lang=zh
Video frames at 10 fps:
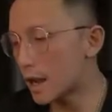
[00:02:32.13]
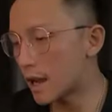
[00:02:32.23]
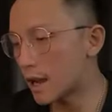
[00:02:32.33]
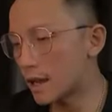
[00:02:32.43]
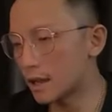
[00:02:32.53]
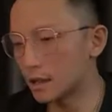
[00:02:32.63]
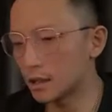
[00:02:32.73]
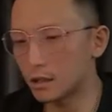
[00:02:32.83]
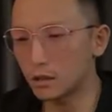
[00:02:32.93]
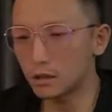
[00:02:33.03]
比如说，
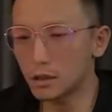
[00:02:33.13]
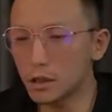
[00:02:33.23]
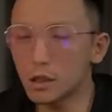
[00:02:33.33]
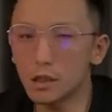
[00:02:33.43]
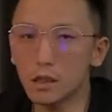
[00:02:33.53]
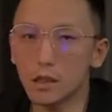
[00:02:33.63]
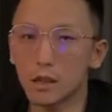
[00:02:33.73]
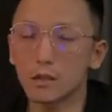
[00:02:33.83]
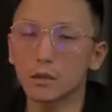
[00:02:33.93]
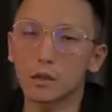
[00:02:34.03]
第一种
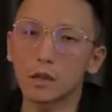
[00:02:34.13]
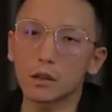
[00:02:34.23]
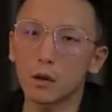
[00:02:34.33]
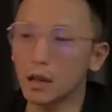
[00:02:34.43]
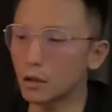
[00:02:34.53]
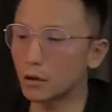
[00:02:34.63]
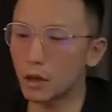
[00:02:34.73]
内部推荐，